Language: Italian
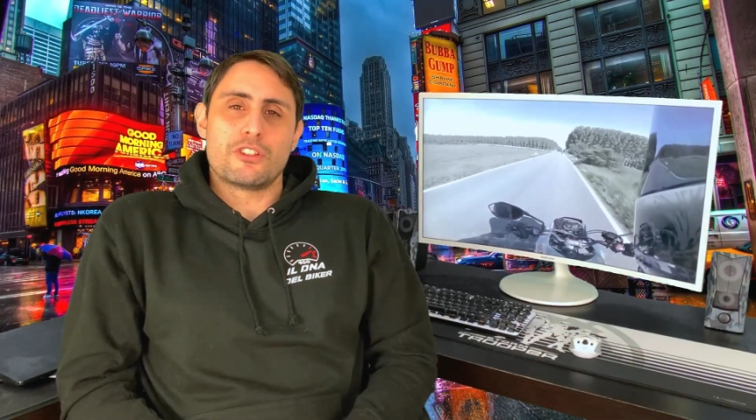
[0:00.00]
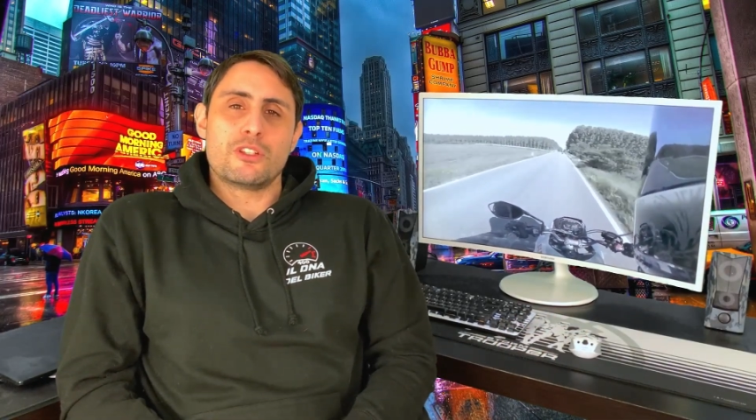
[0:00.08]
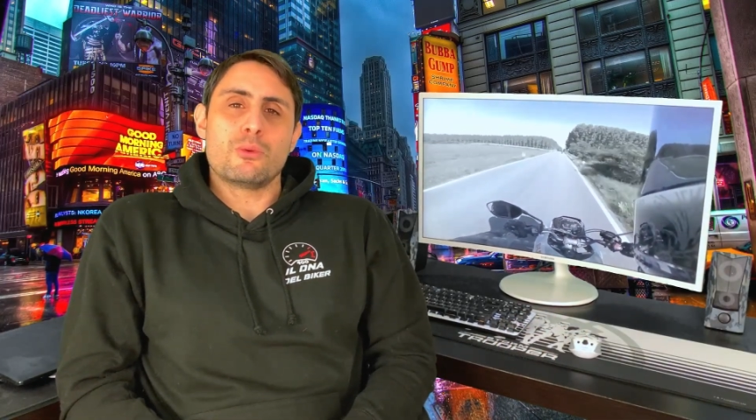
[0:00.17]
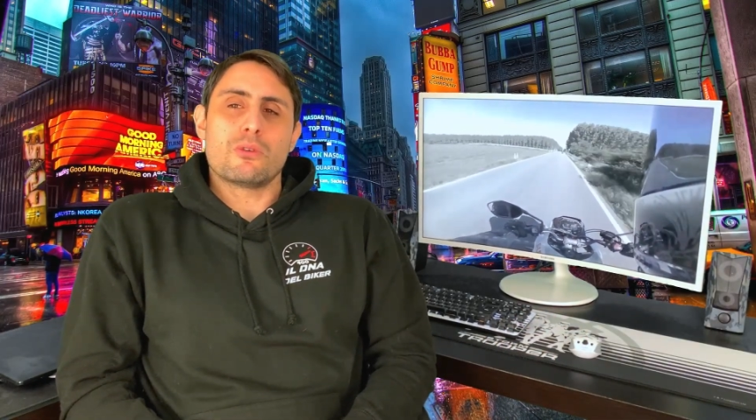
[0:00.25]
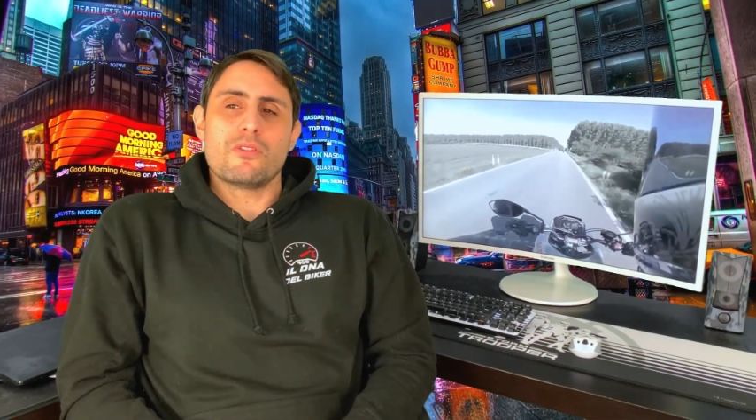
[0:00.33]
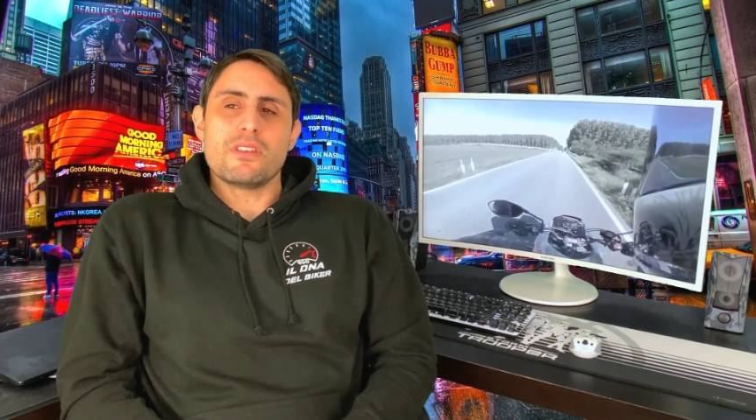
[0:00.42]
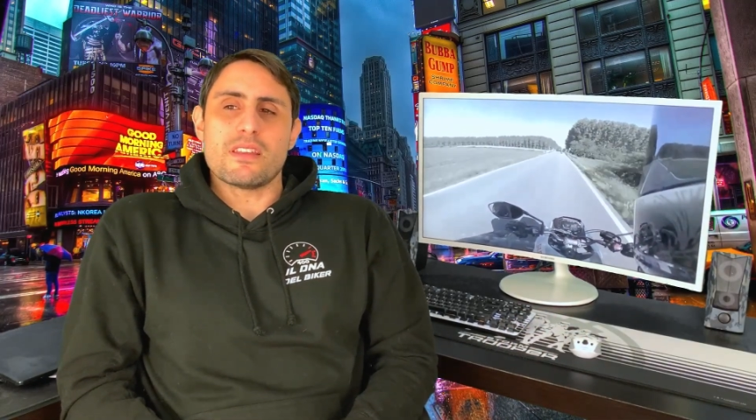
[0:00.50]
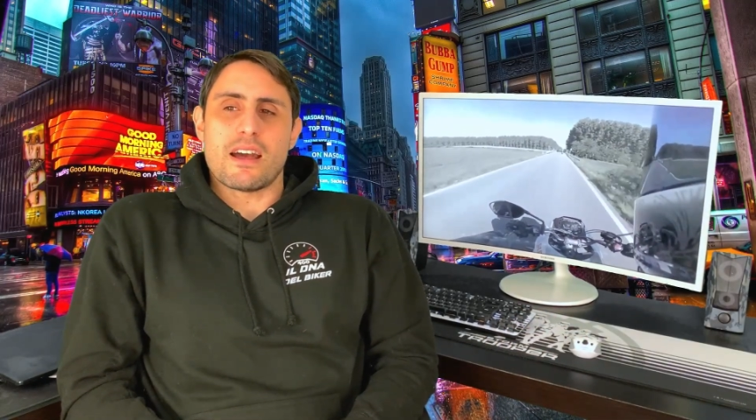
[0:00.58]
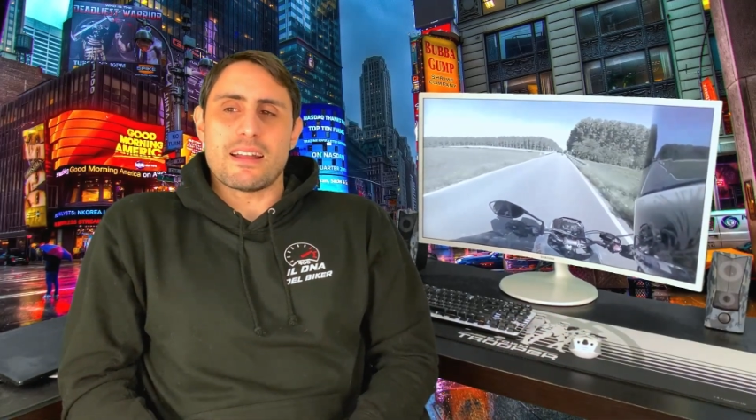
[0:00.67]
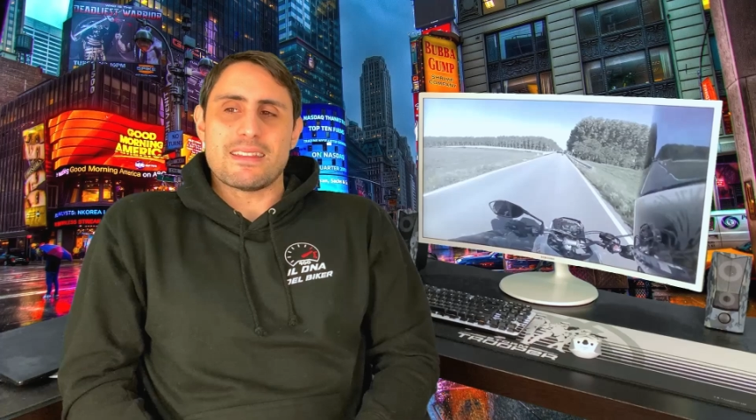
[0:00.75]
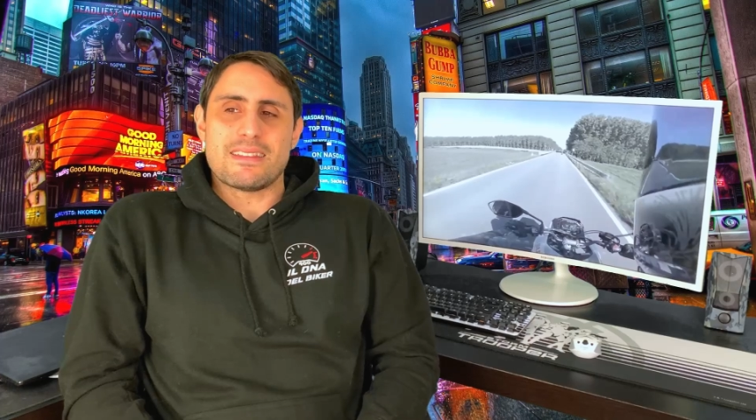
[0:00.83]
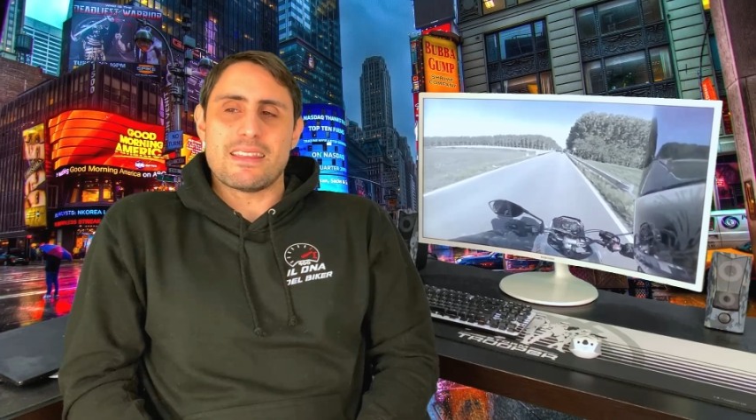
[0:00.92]
di due
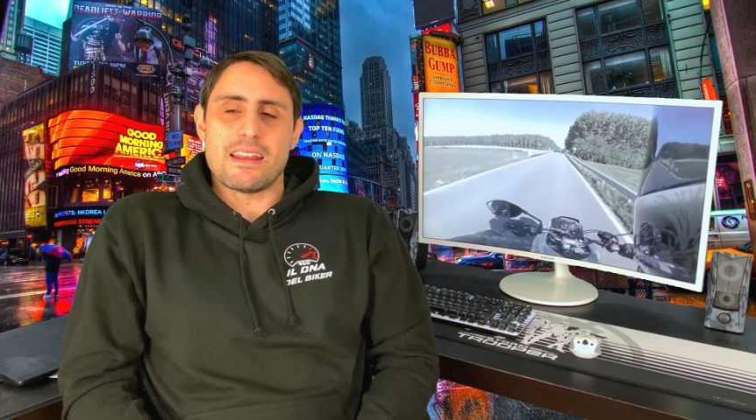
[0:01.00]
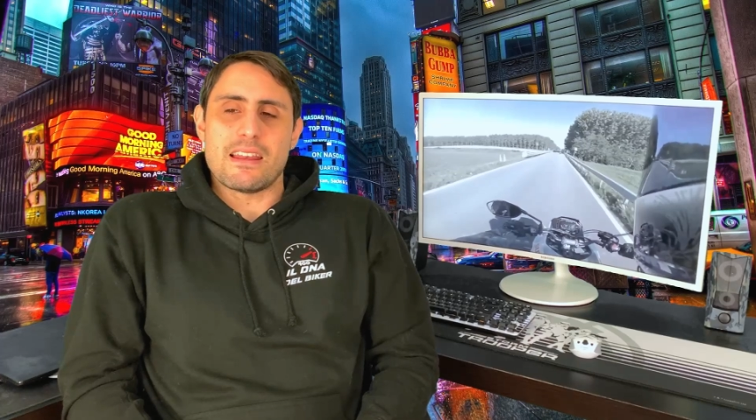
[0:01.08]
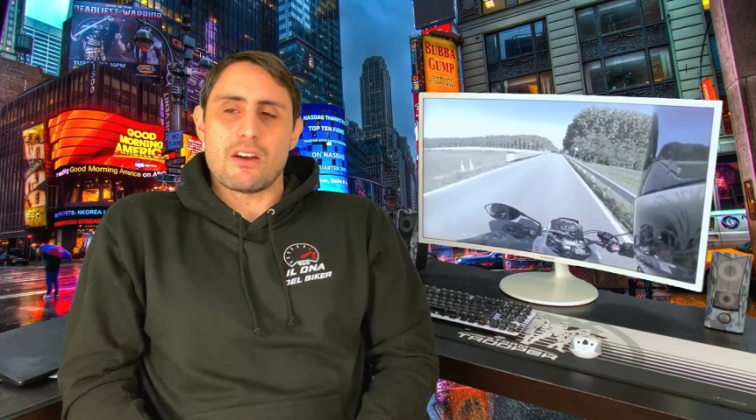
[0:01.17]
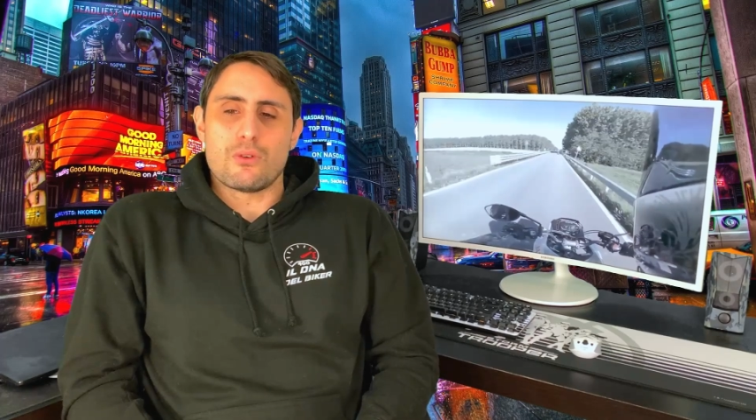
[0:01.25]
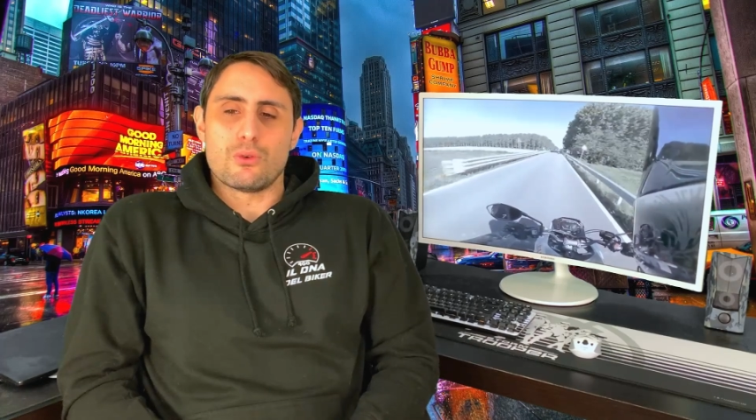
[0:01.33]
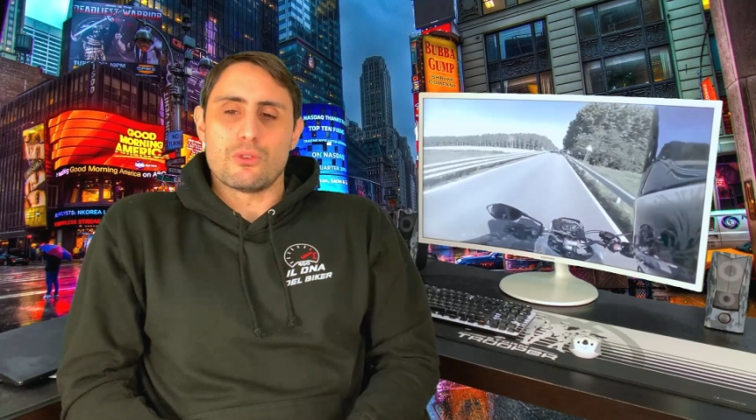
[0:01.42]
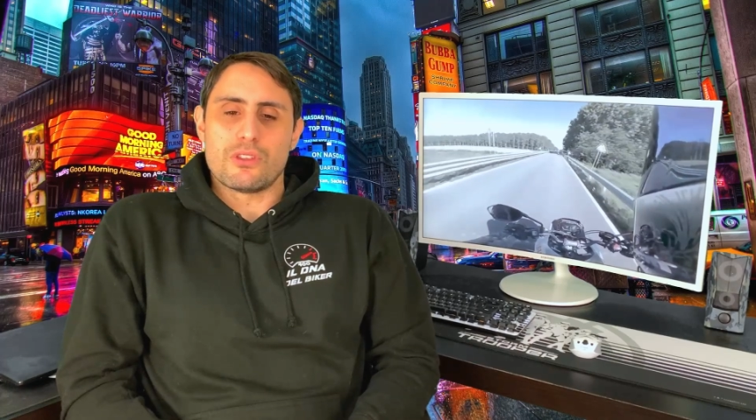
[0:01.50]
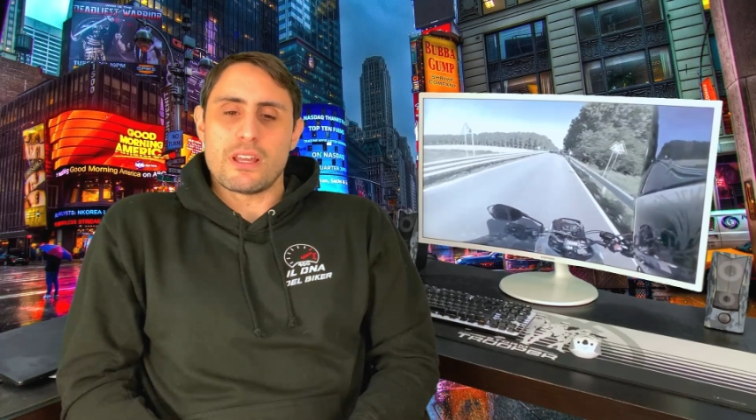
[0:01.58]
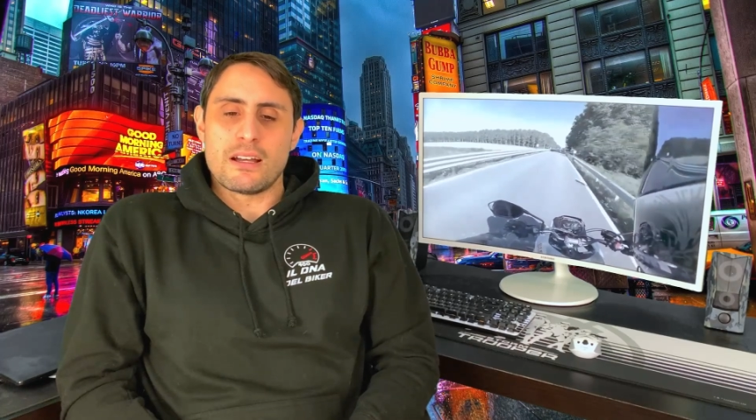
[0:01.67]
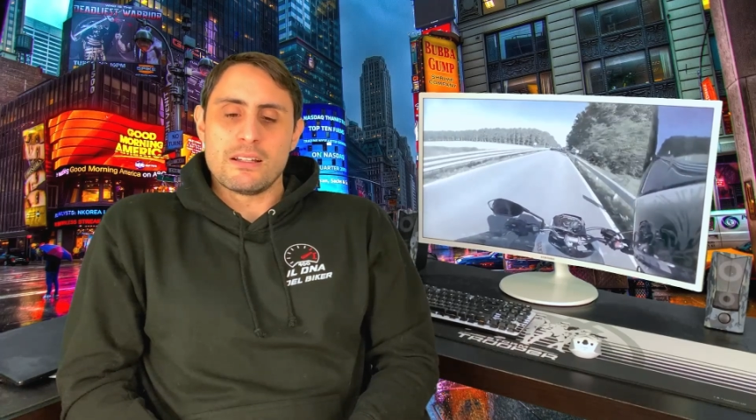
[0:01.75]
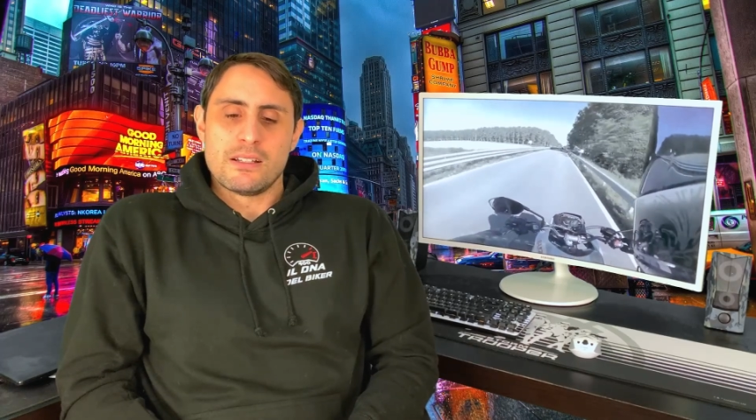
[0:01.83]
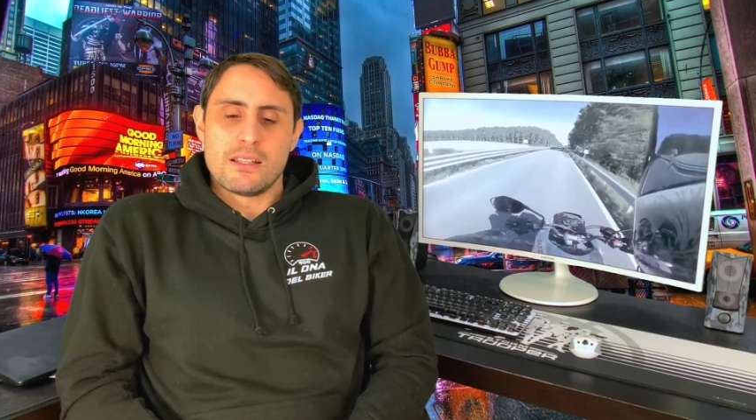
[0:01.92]
novità della
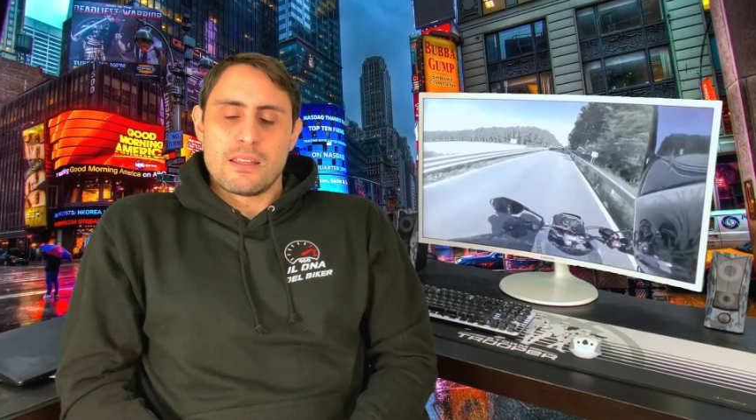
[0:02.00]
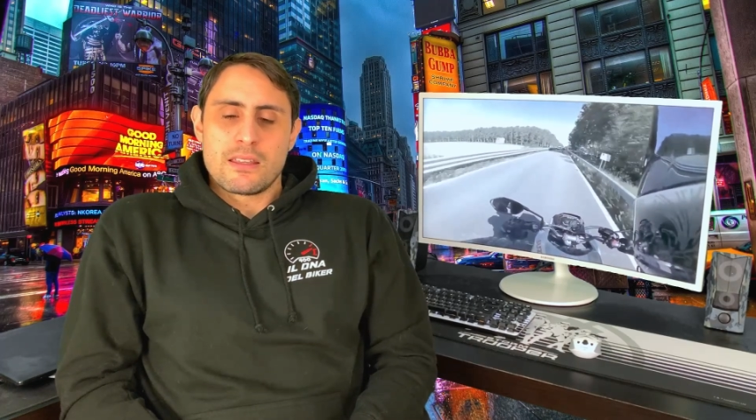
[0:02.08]
Honda